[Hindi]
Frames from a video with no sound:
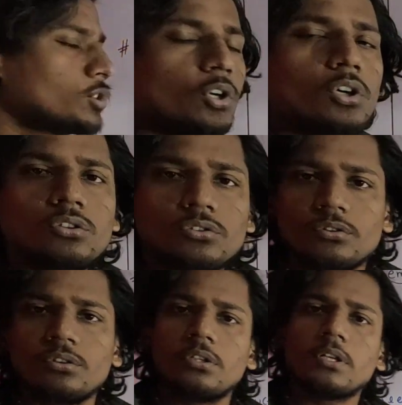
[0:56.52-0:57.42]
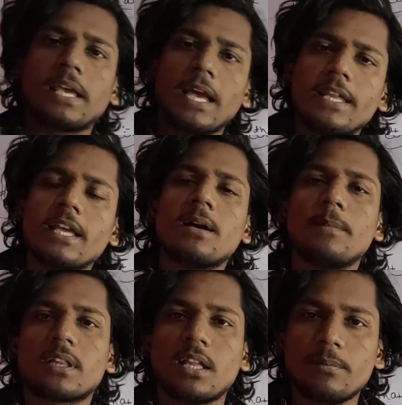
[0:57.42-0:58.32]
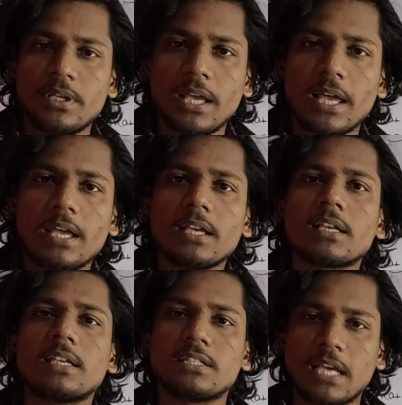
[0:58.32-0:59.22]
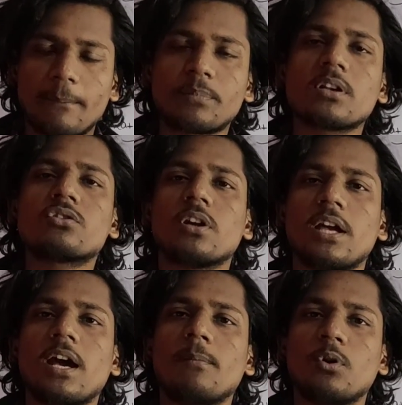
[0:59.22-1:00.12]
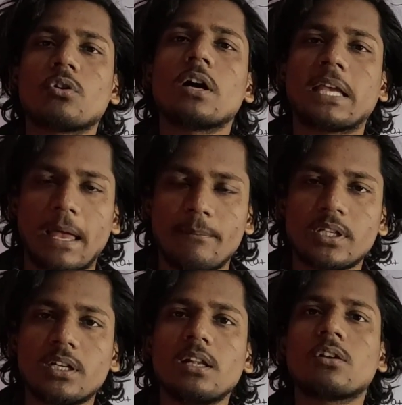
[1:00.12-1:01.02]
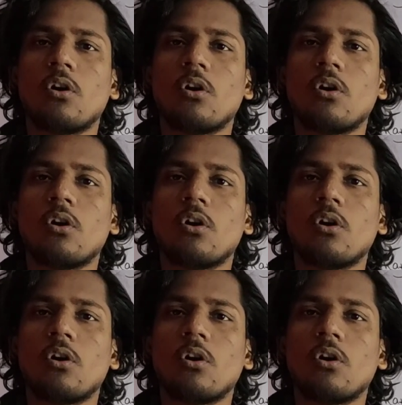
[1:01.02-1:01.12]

तो कहने का मतलब ये है कि चैप्टर जो है हम लोग का केमिकल